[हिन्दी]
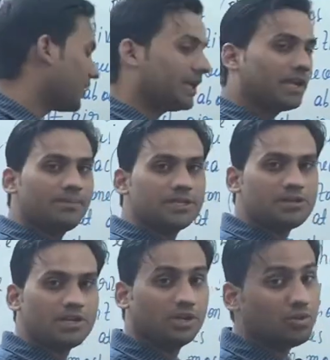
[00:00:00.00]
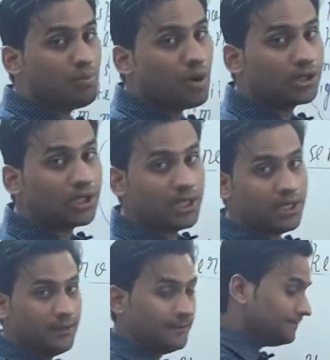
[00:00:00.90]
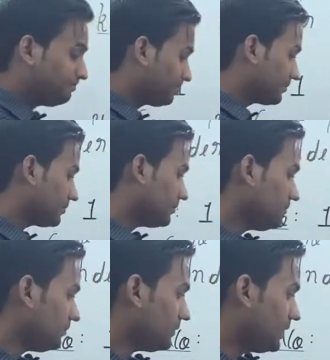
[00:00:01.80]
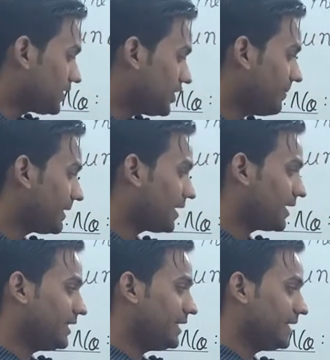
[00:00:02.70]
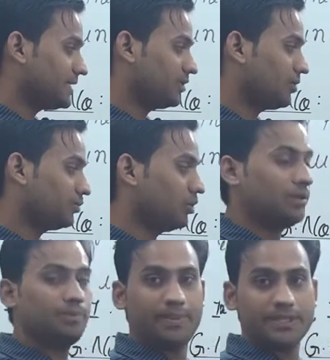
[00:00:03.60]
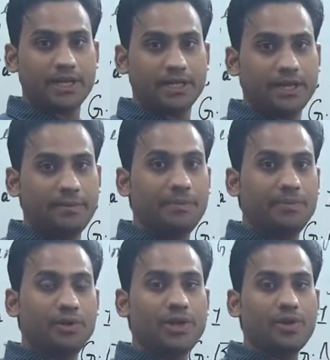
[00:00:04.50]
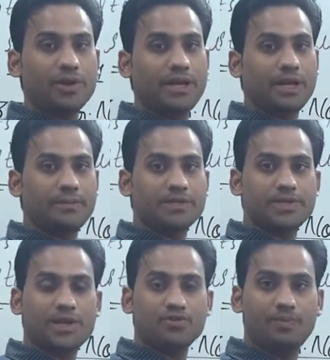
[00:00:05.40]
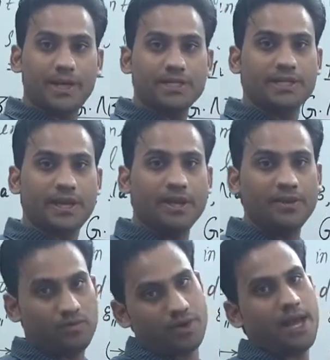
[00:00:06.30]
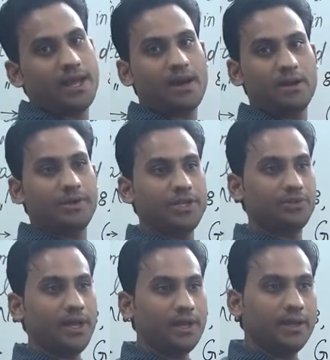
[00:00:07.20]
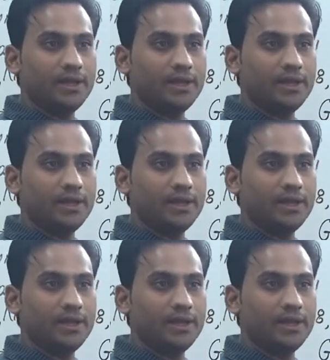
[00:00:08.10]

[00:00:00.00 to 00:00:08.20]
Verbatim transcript: ऑर्गेनिक केमिस्ट्री ये तो बहुत ही अच्छी बात आगे दी है इससे तो हम तुरंत पहचान गए कि भाई पूरी ऑर्गेनिक केमिस्ट्री का जो बेस है वो क्या है कार्बन ही तो है